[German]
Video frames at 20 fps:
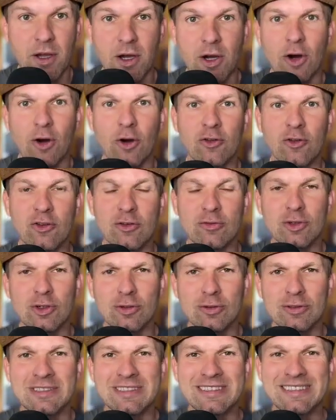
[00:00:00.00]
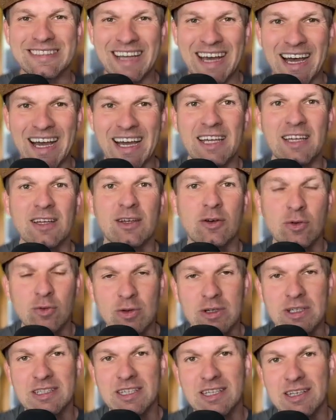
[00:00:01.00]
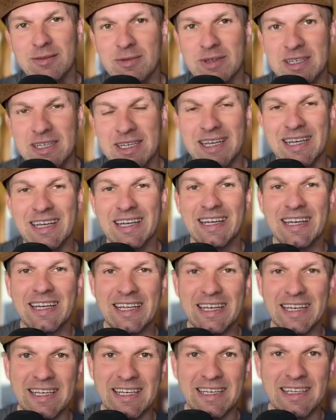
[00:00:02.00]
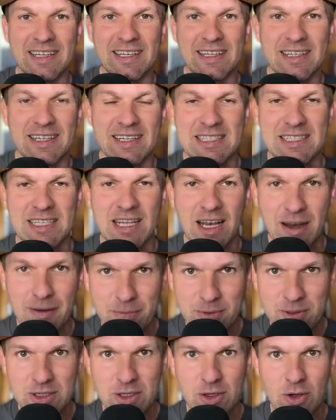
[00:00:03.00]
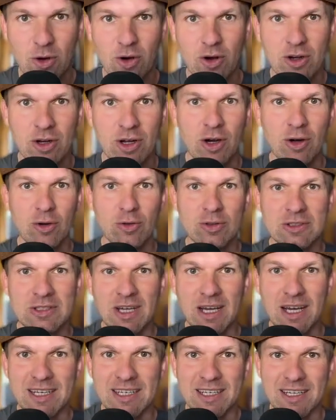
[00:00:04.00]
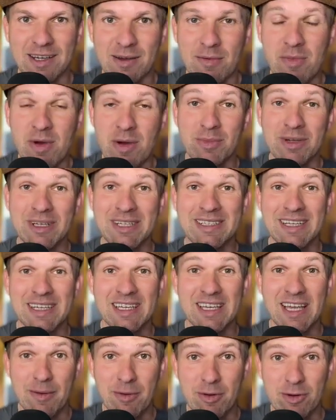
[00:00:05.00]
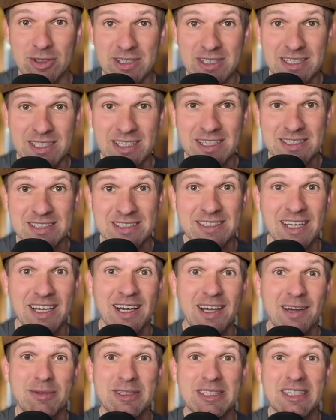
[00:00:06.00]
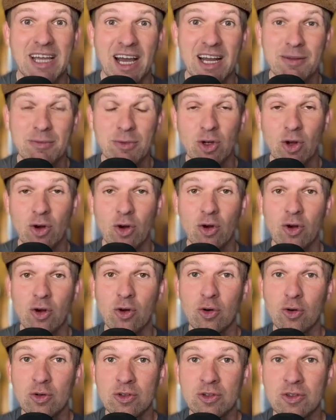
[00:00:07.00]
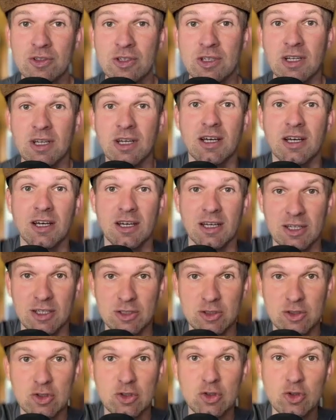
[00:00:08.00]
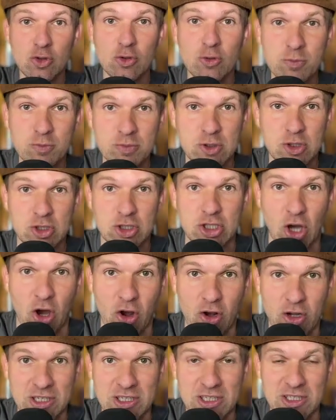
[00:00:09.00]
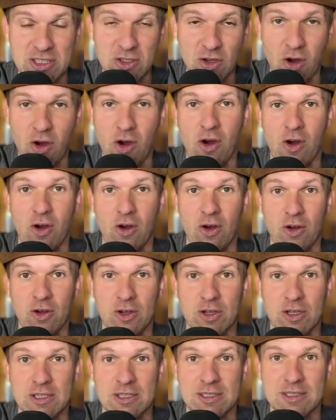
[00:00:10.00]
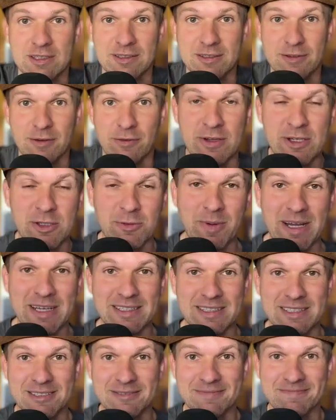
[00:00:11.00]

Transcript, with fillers: Und zum Schluss drei coole Themen in der Celebrity Corner unter anderem mit Cameron Diaz, mit Kylie Minogue und Snoop Doggy Dogg. Viel Spaß!